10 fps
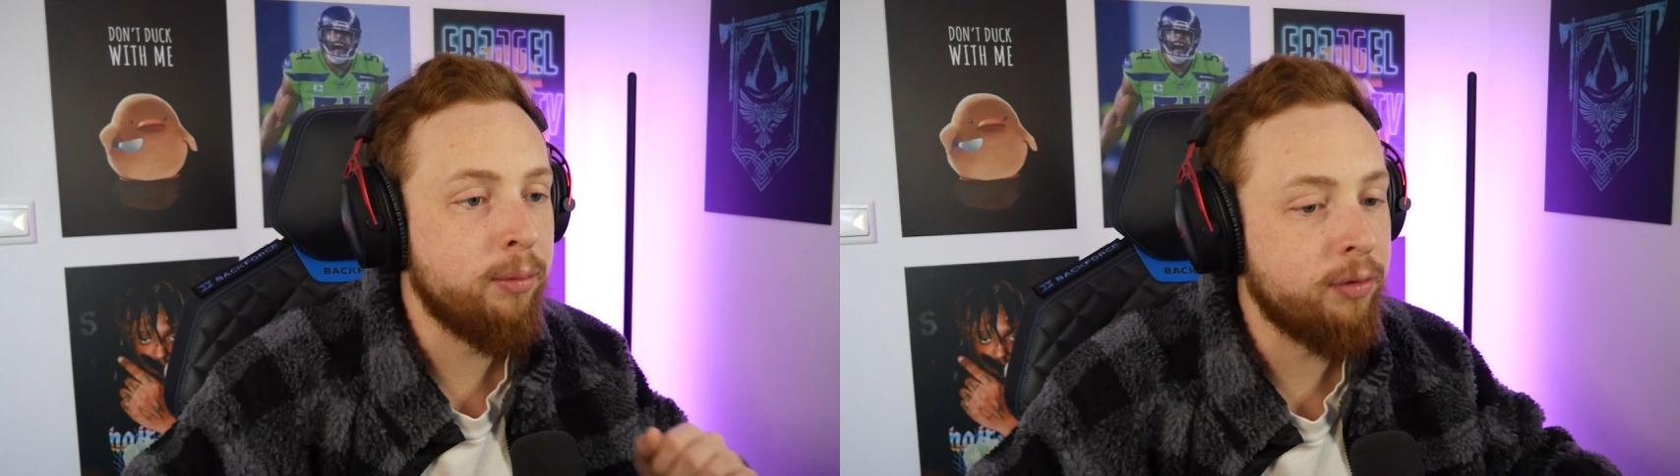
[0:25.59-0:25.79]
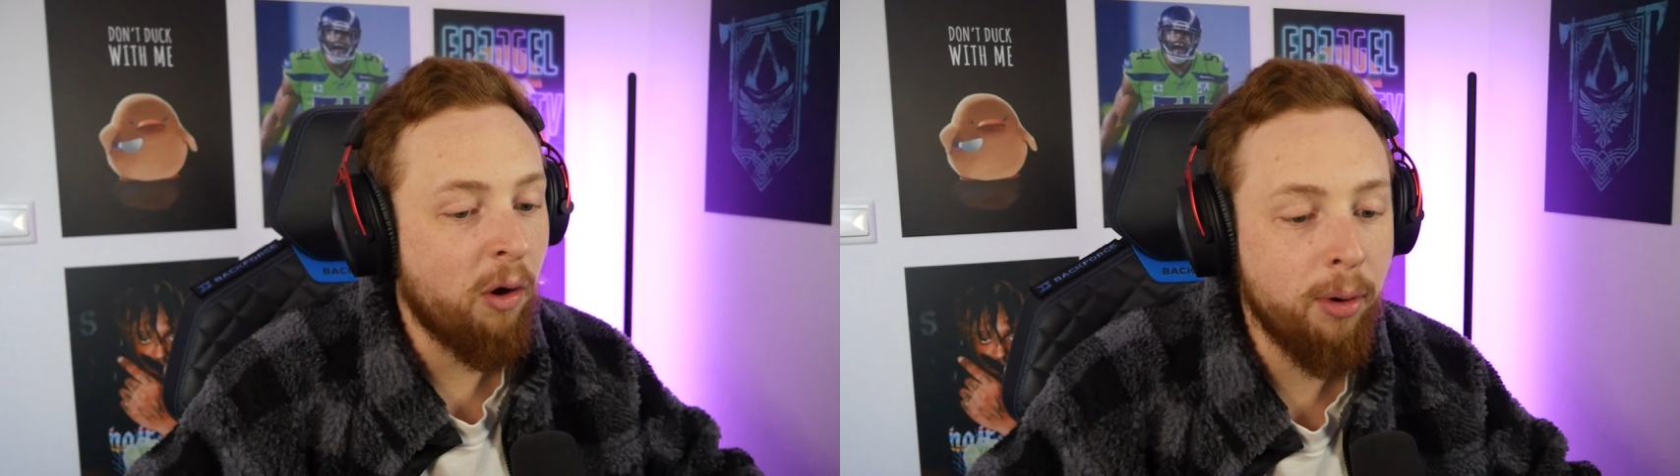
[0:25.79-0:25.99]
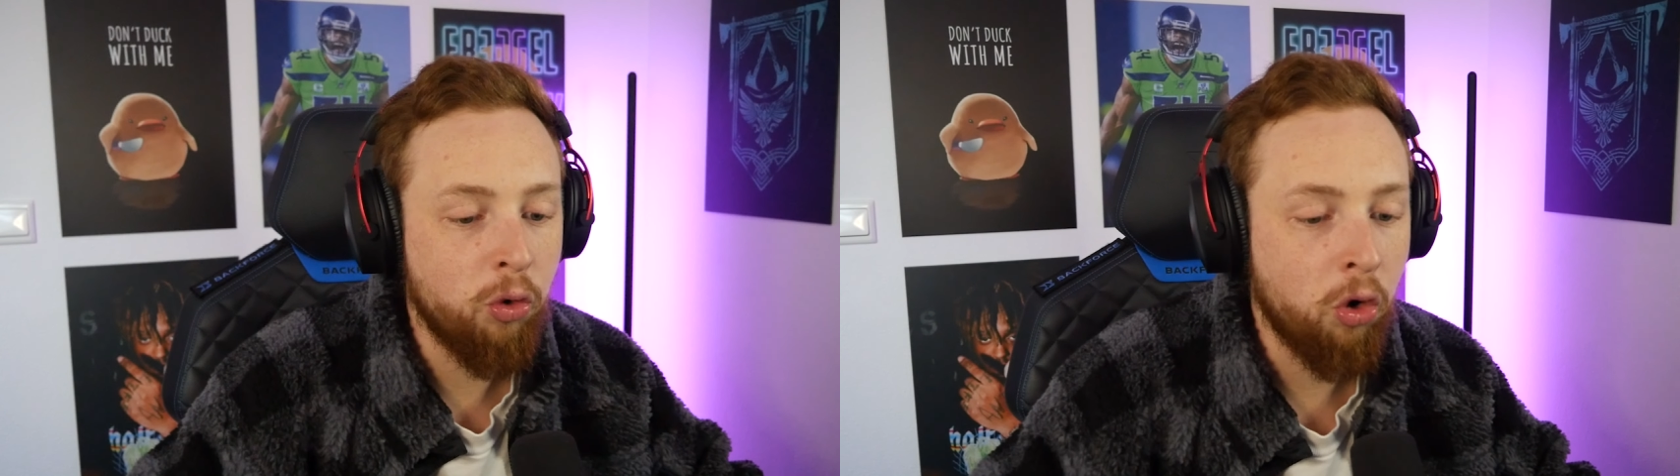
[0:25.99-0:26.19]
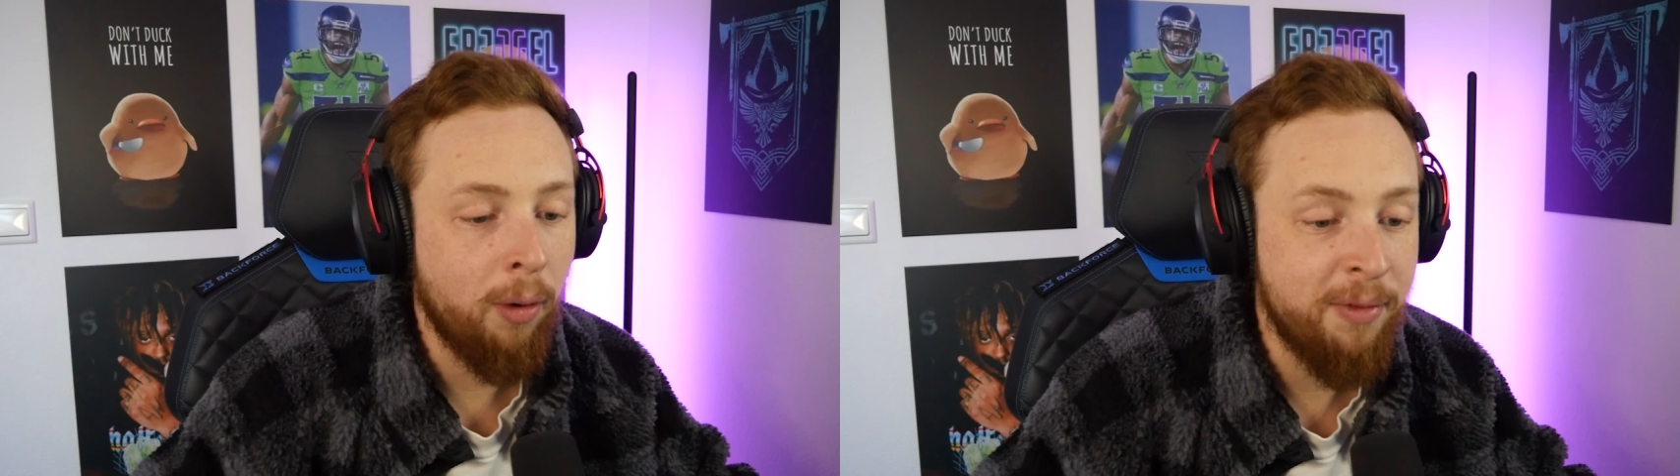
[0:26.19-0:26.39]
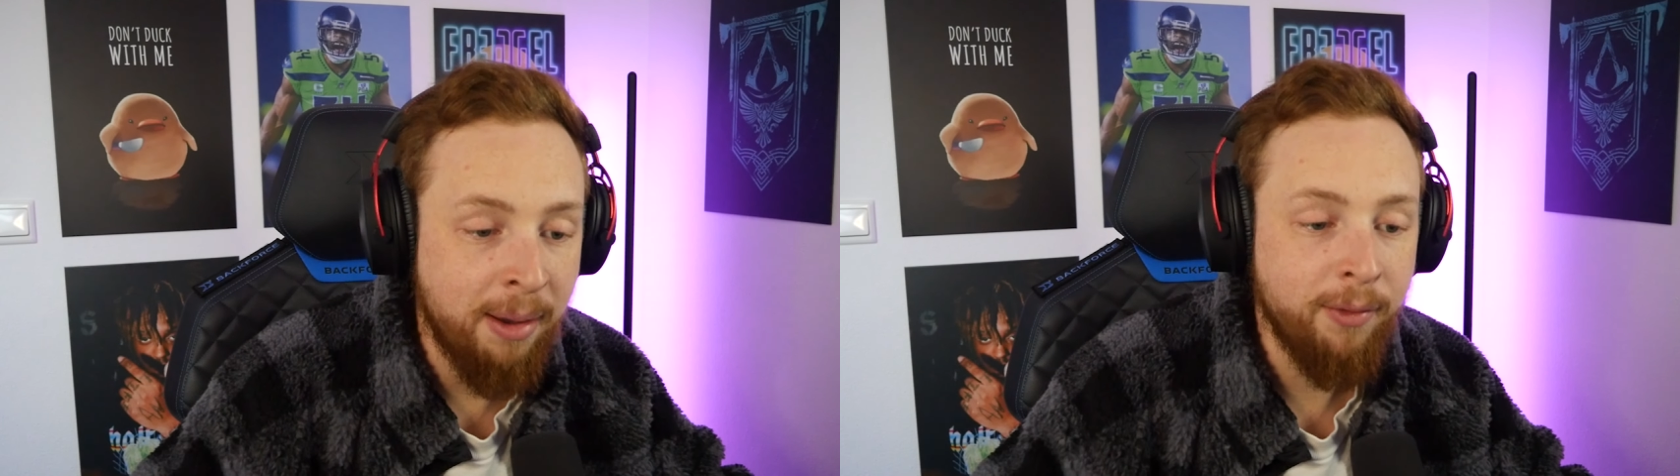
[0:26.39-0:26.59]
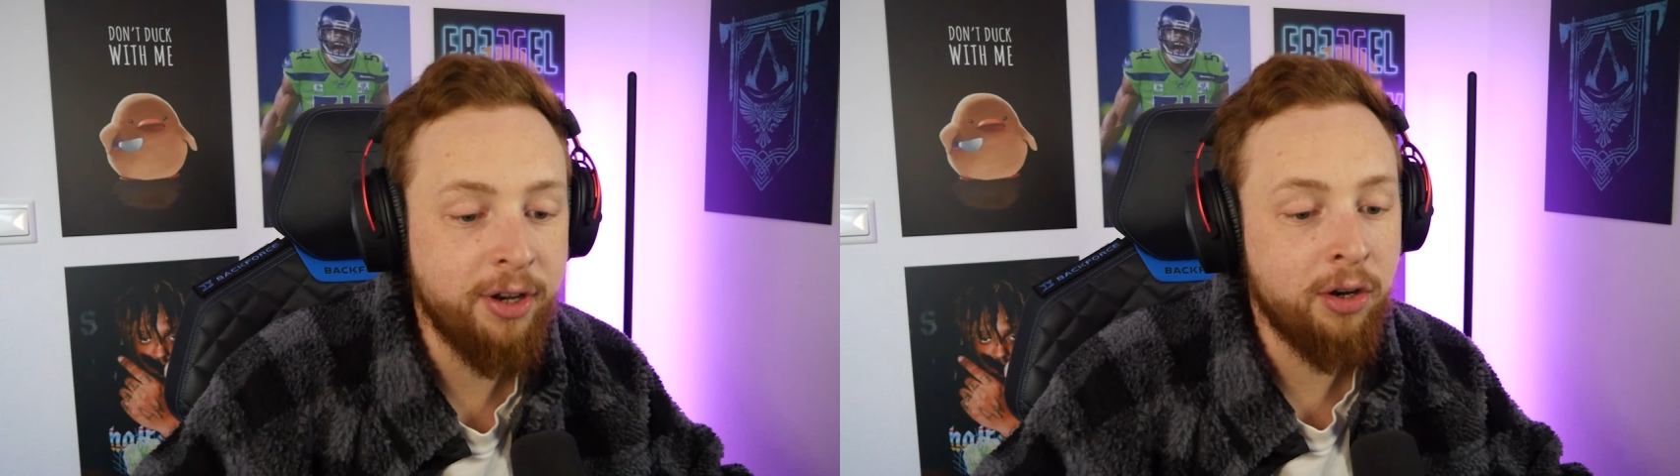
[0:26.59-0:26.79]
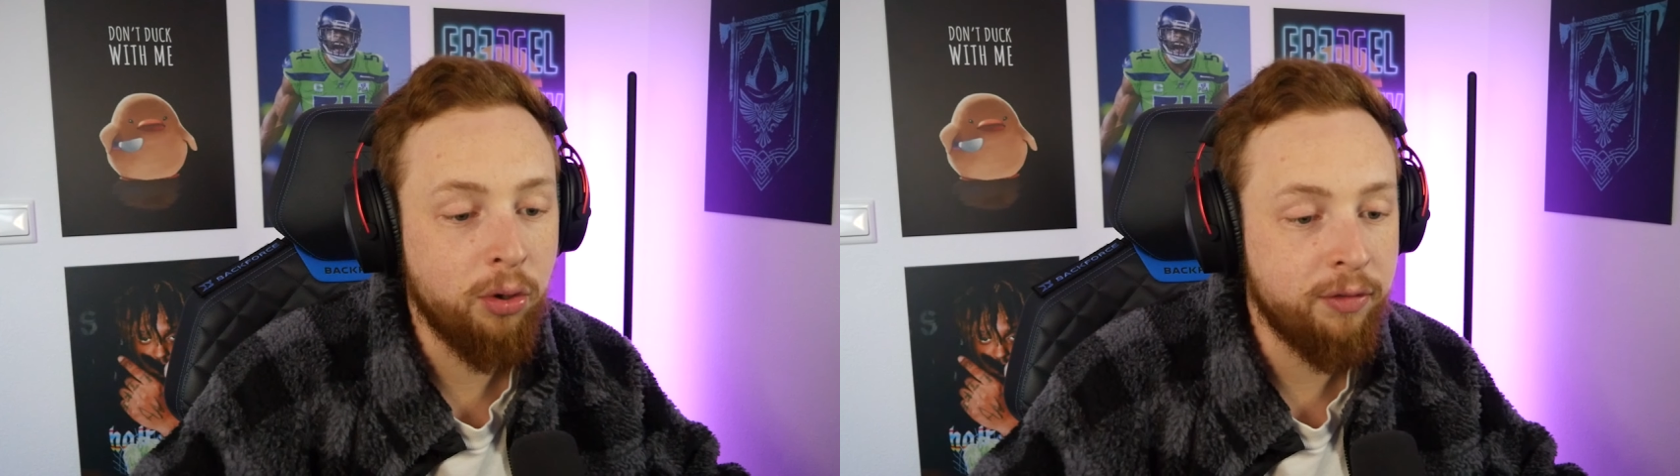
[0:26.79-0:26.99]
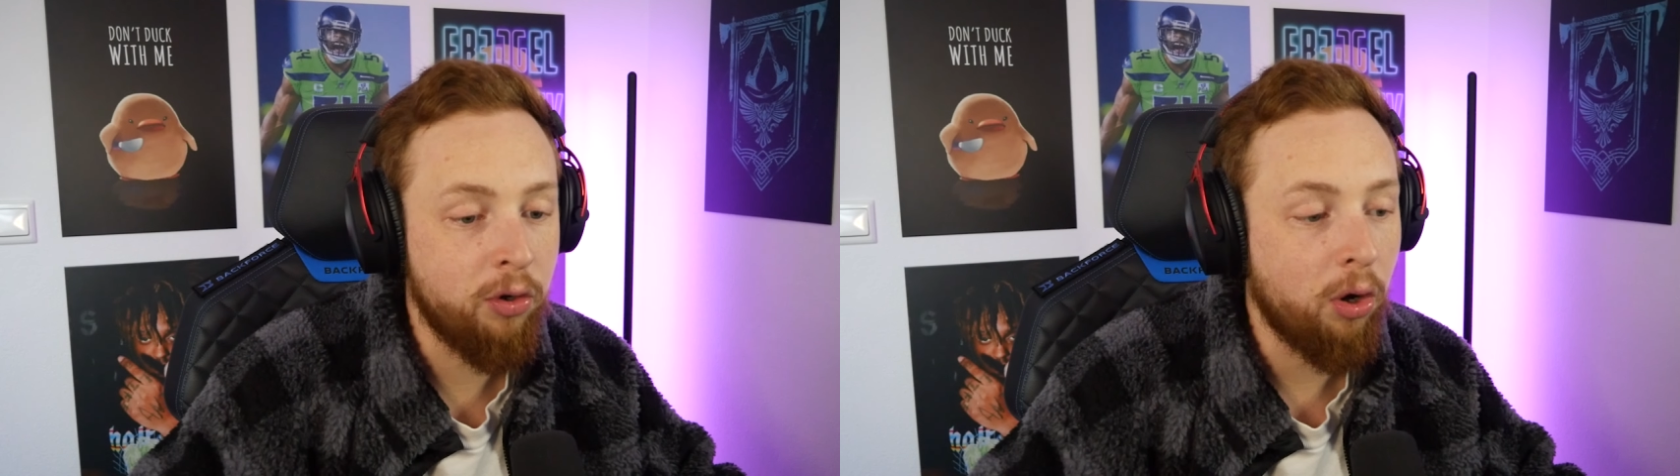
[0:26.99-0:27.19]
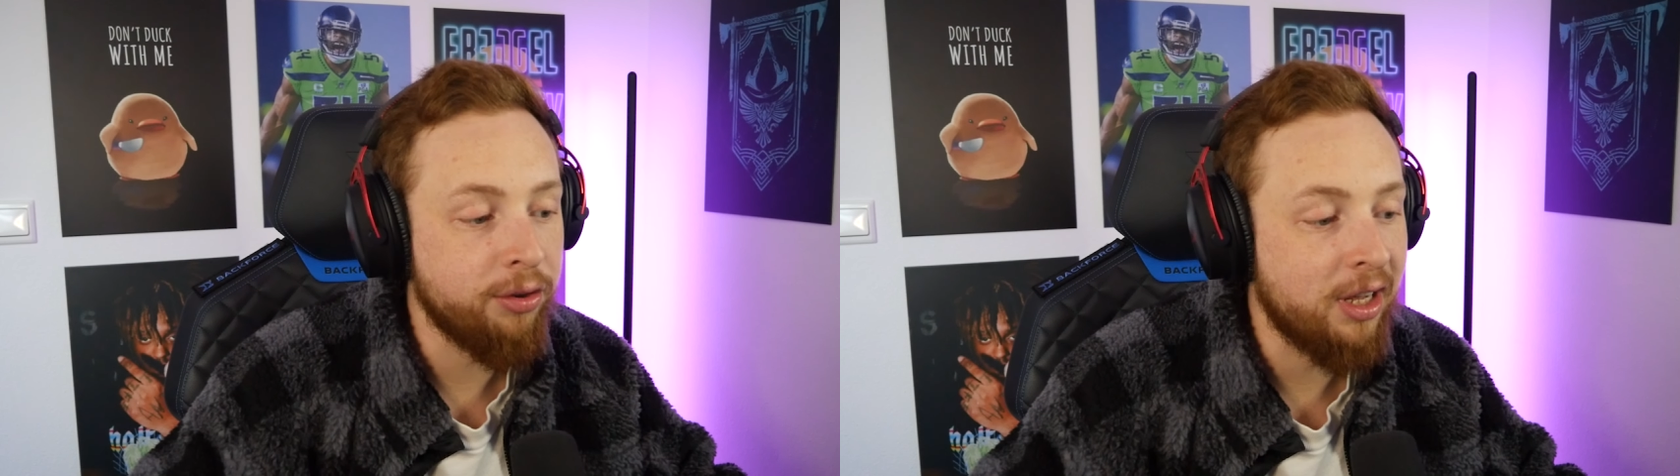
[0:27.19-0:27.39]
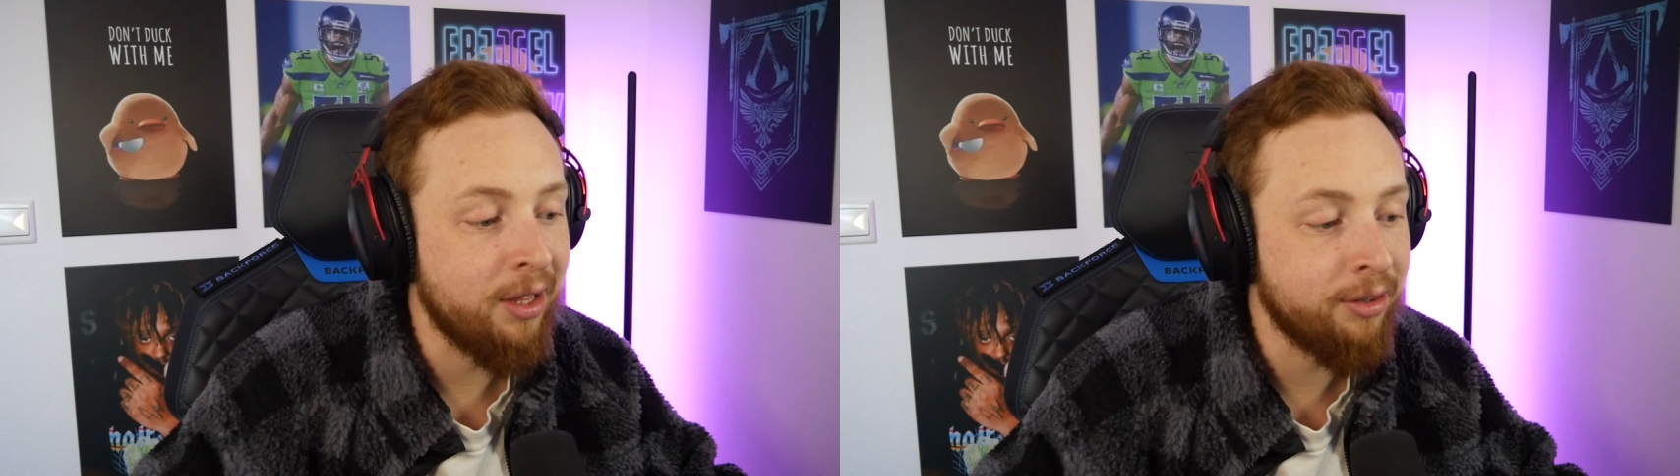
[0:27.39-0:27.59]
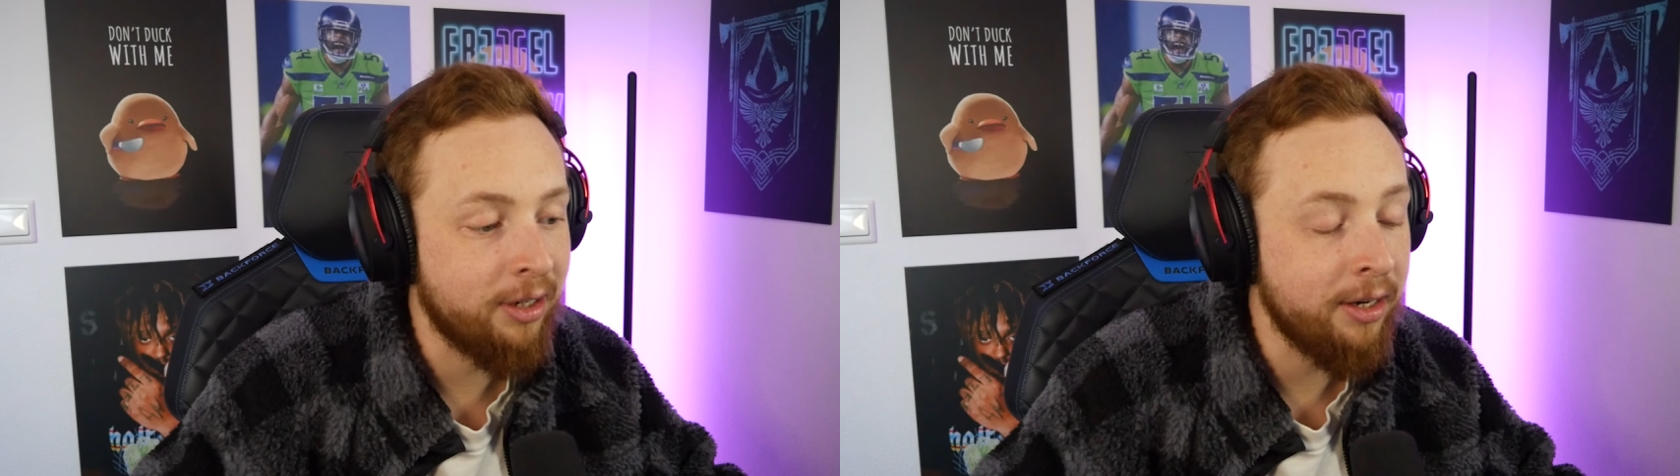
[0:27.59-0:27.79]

Da müssen wir auch mal gucken, ob der mal wieder ein neues Video rausgehastelt